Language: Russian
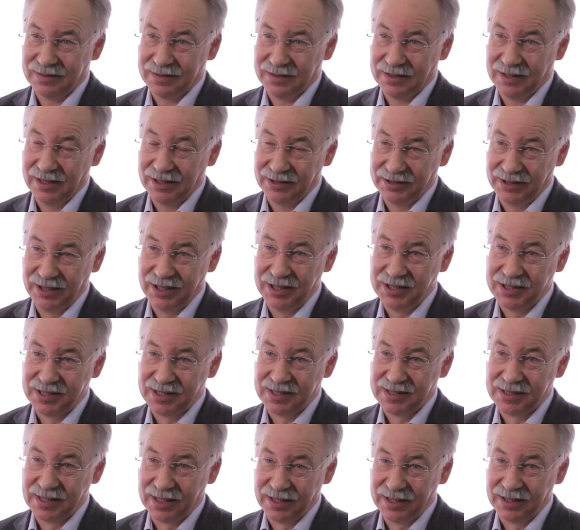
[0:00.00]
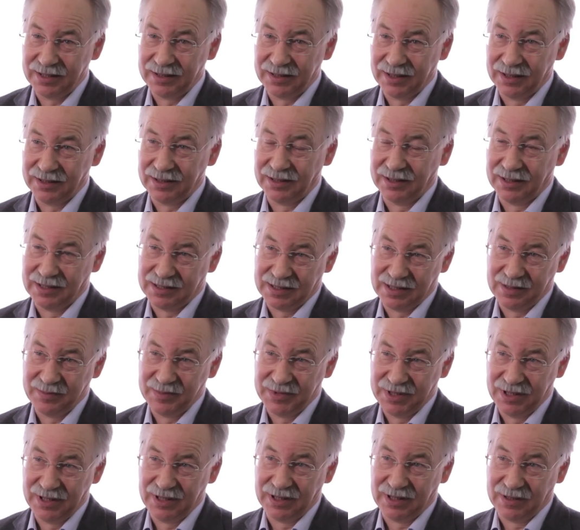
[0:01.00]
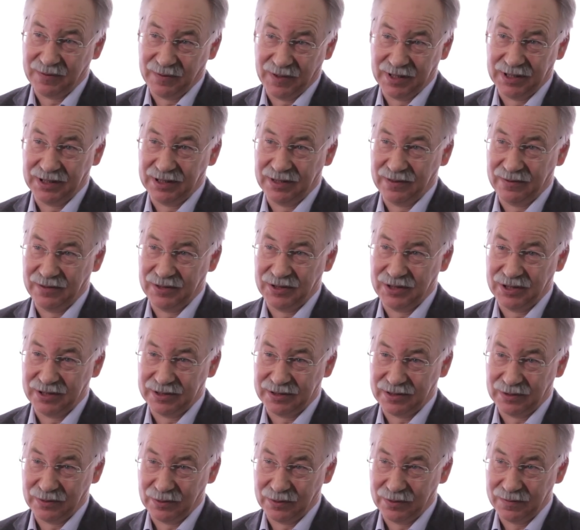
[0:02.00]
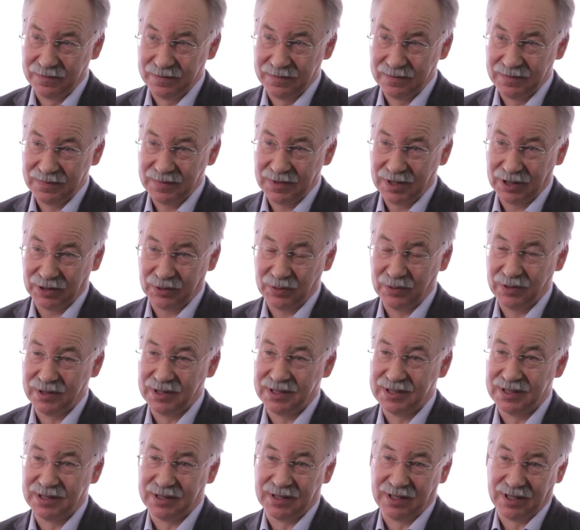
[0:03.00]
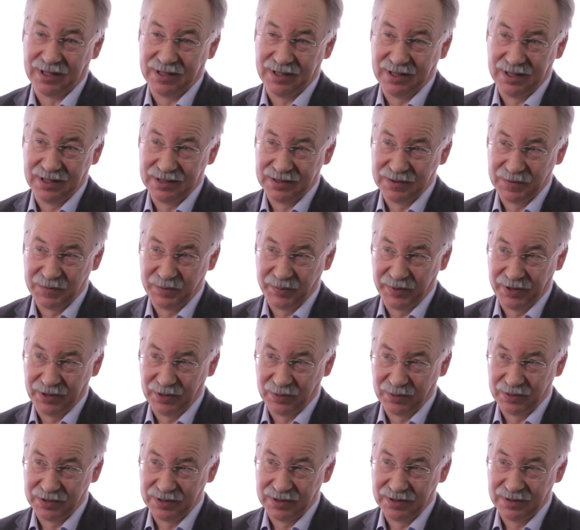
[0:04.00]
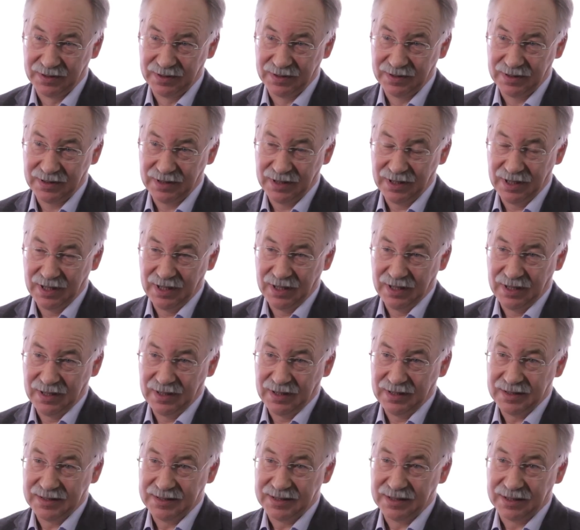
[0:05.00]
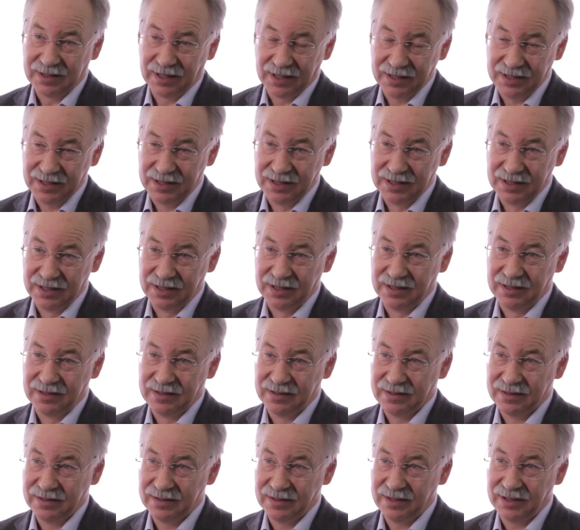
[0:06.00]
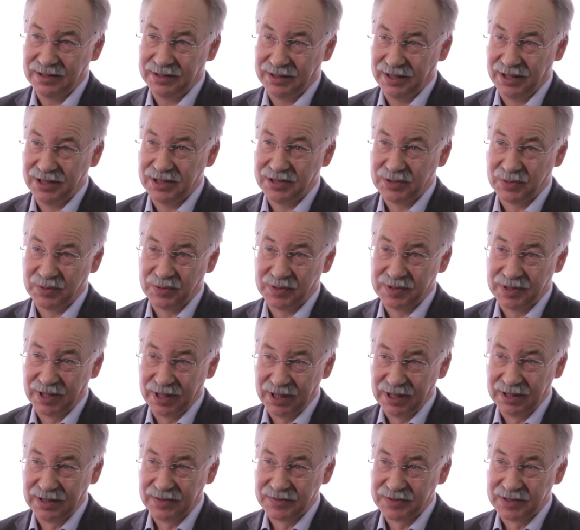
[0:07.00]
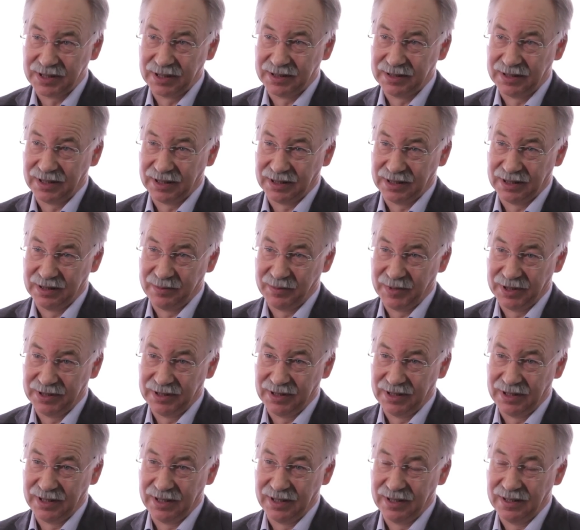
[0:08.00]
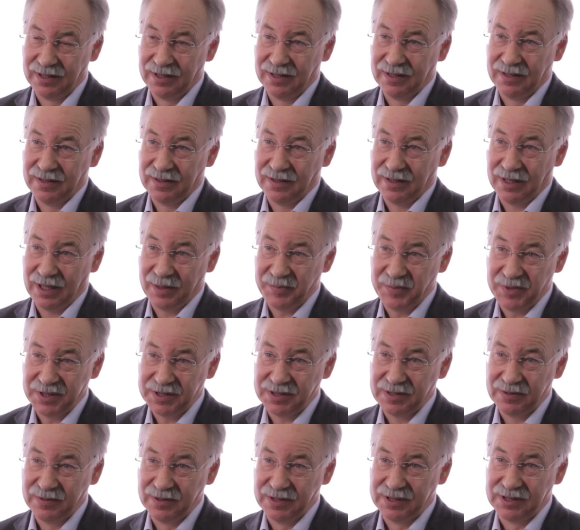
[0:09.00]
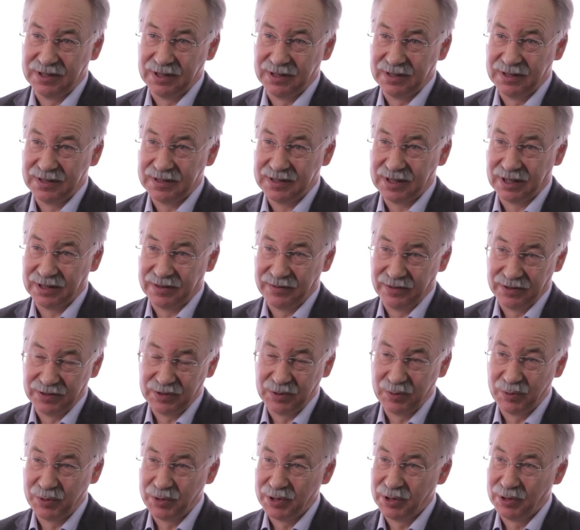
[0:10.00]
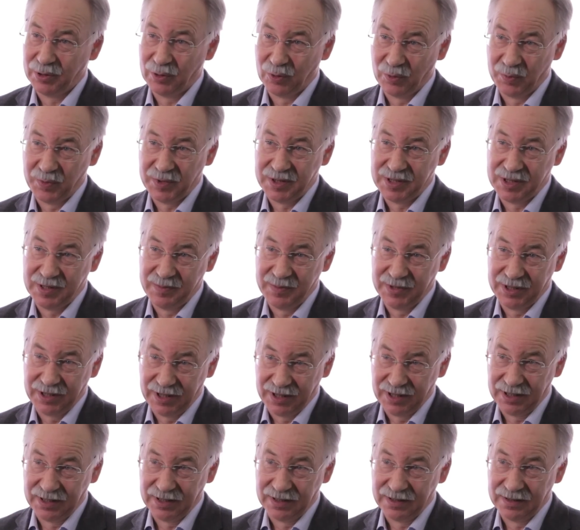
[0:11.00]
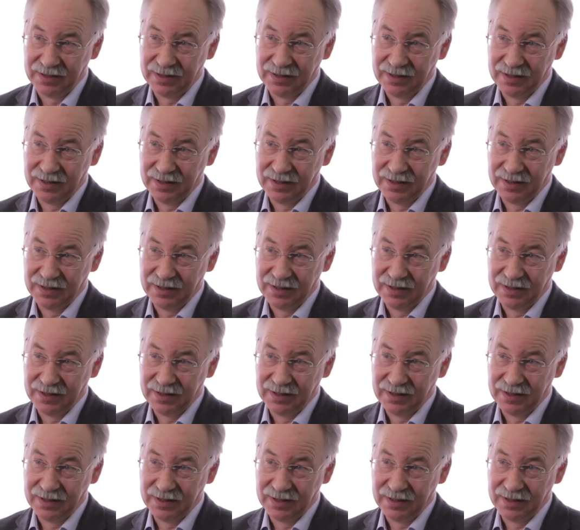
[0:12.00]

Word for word: электрический заряд — это на самом деле квантовое число, которое сохраняется в природе. Сохранение электрического заряда в стандартной модели описывается соответствующей группой симметрии.